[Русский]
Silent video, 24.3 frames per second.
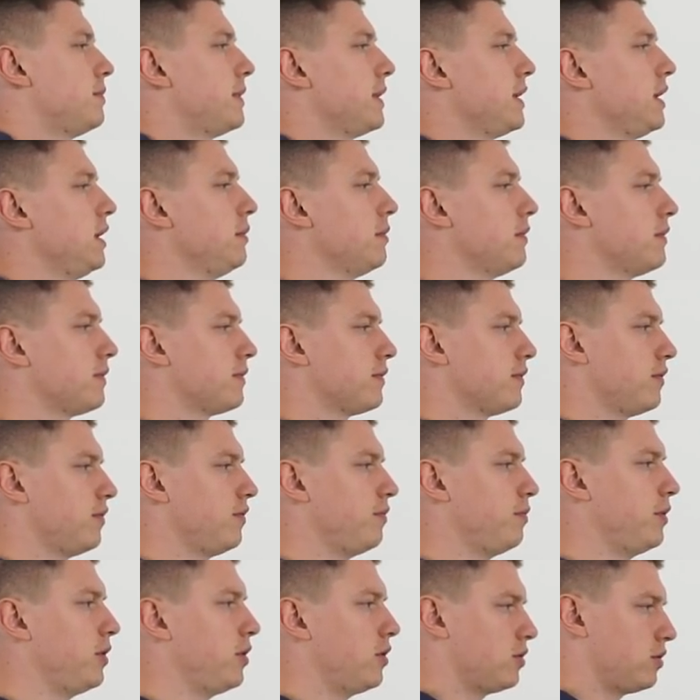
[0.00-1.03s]
прогибов
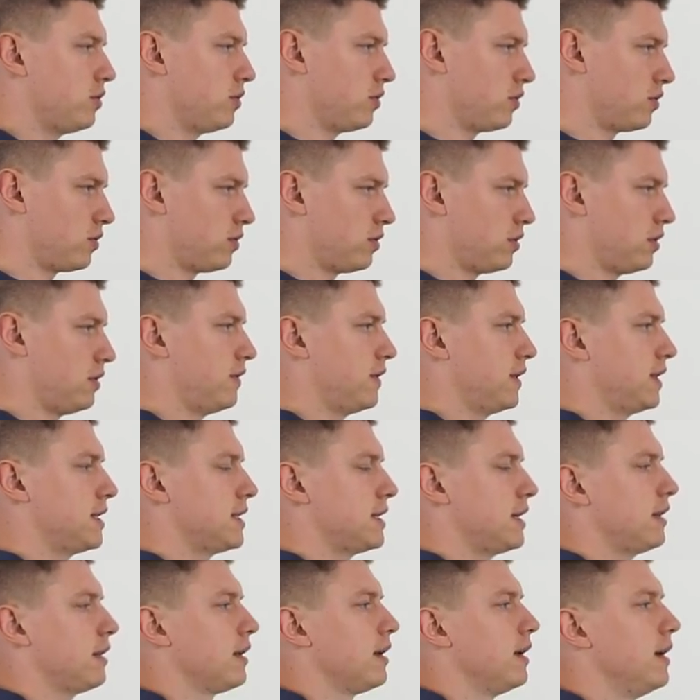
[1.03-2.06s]
вперед, ну и грудного
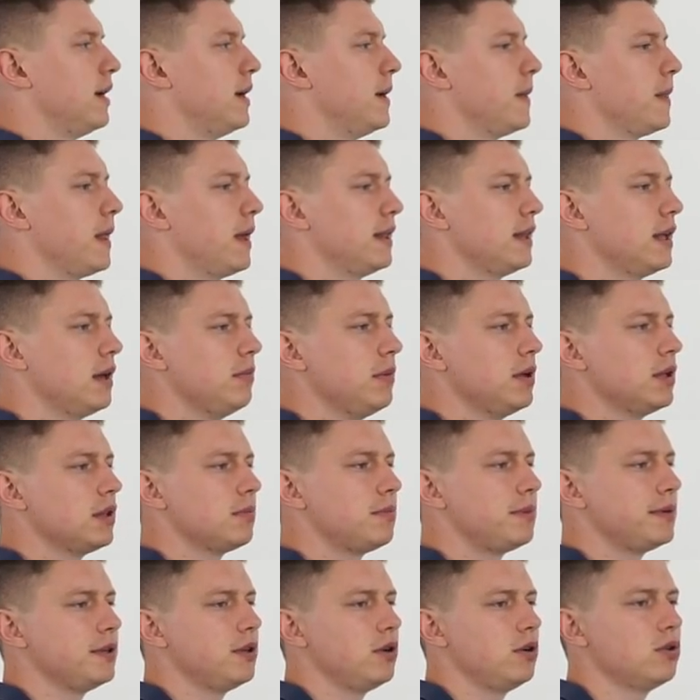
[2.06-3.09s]
назад. Она имеет
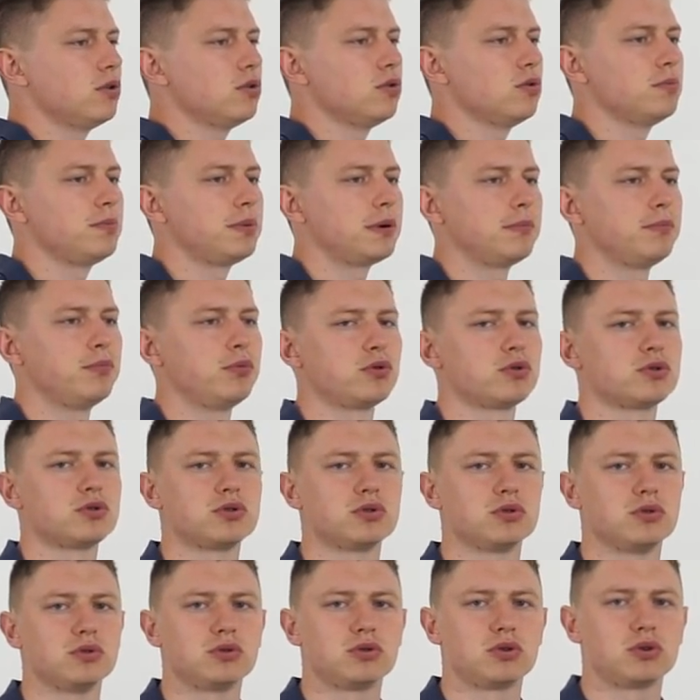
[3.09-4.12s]
определенную
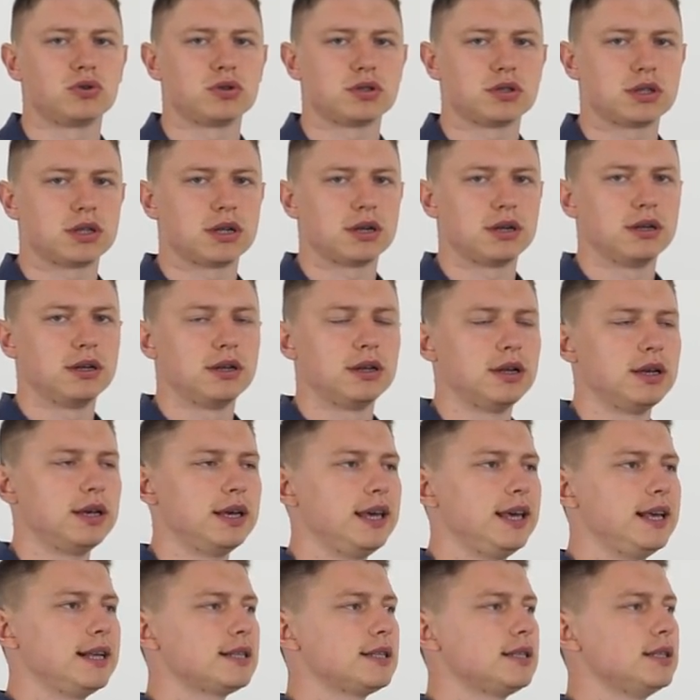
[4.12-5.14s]
пропорцию от роста.
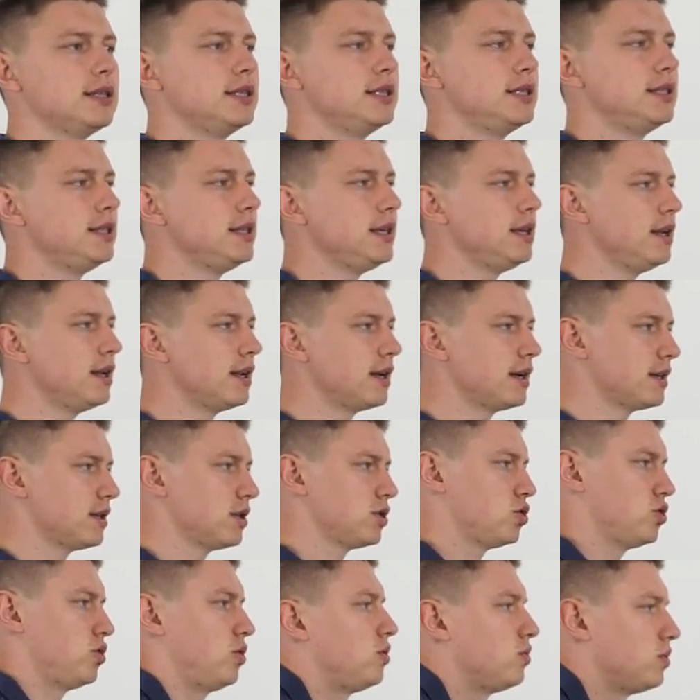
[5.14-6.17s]
И если сильно
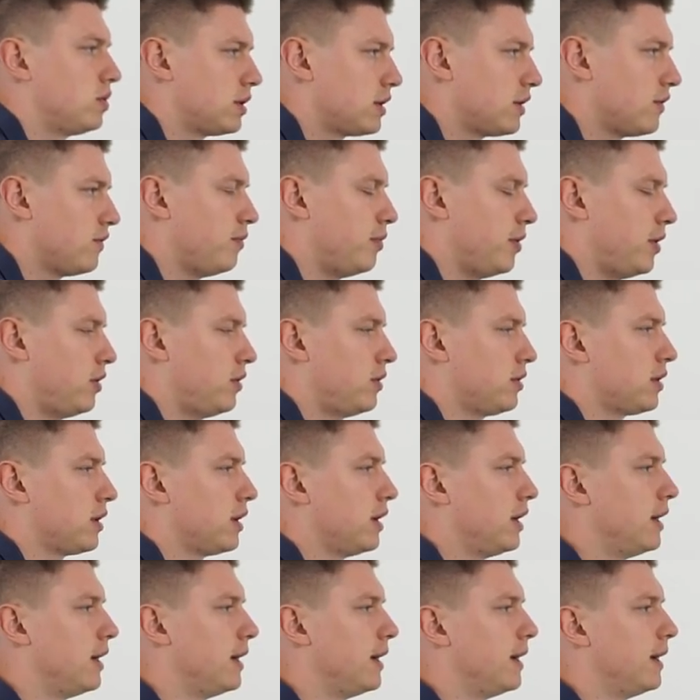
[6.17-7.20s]
согнута вперед,
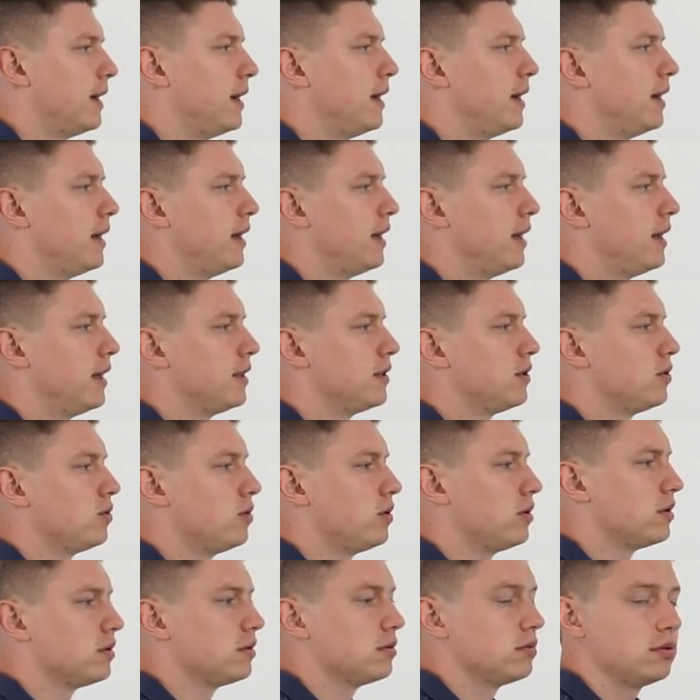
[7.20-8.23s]

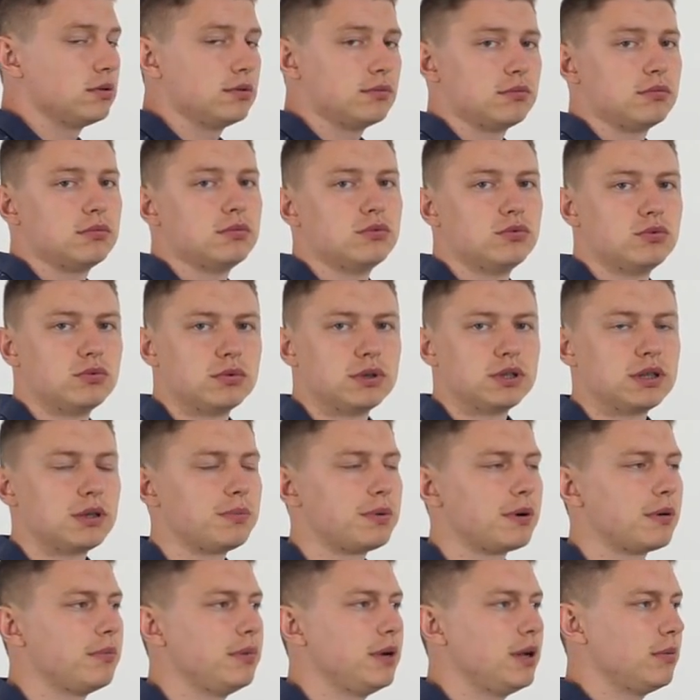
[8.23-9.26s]
то ну, это
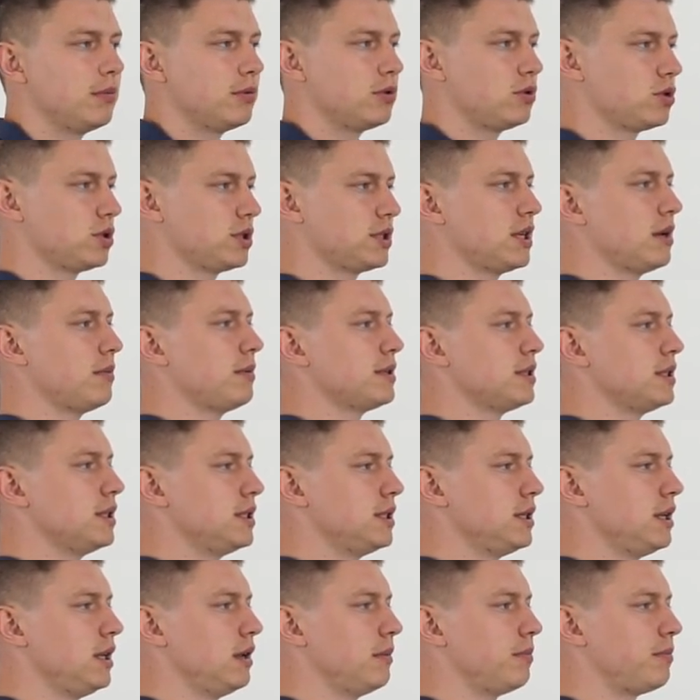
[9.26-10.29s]
проблема. То же самое, если
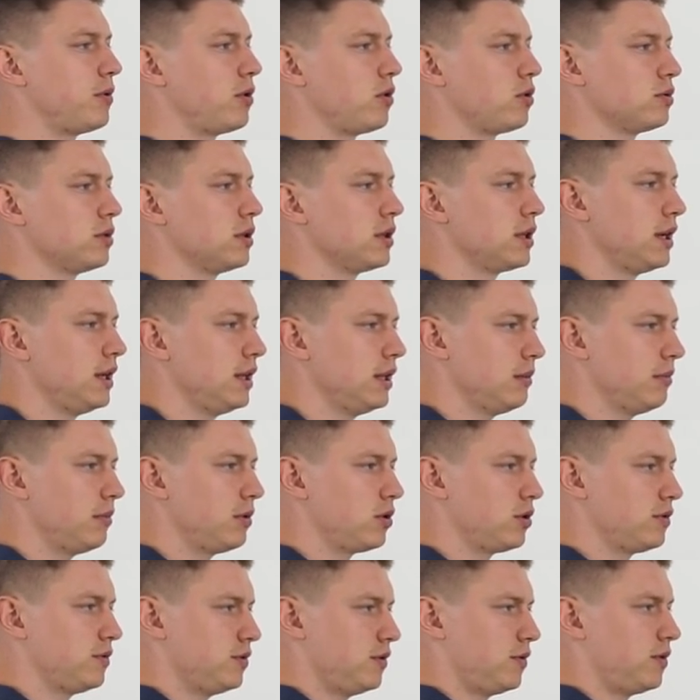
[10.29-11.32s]
сильно прогнут или
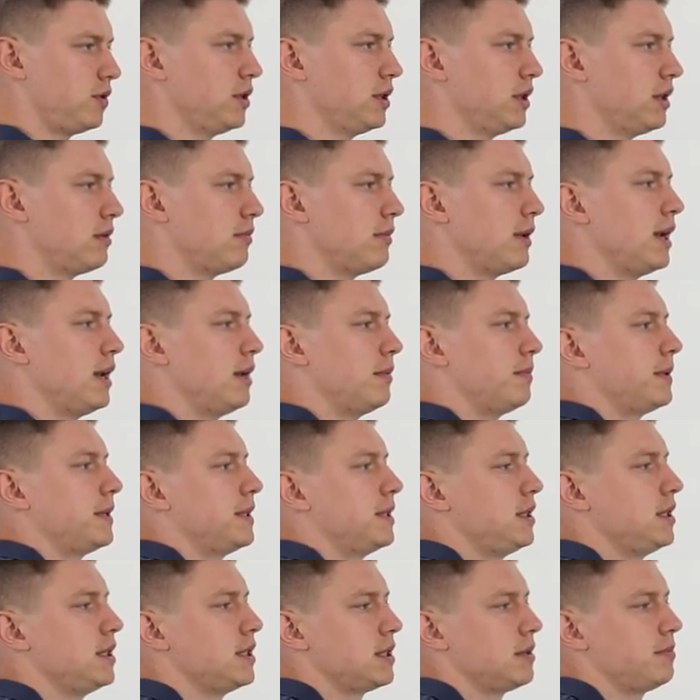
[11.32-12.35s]
наоборот, все вроде нормально,
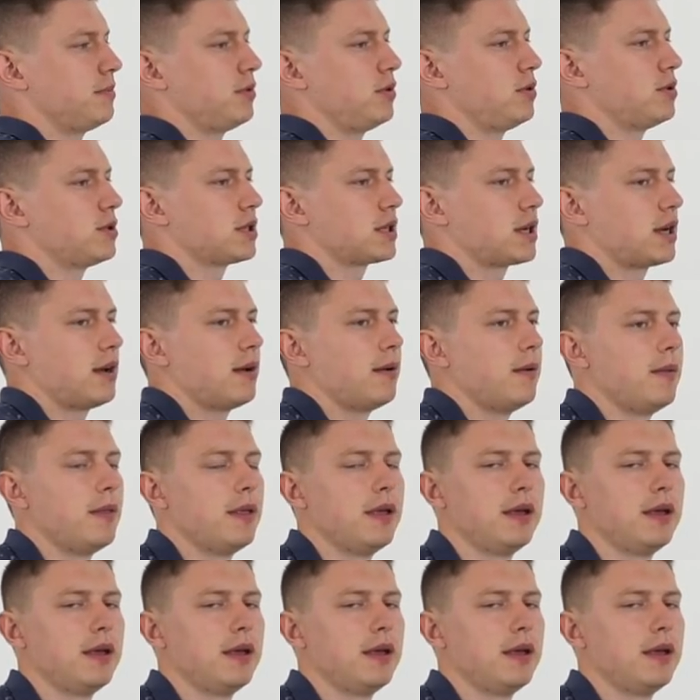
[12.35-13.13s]
поясница плоская.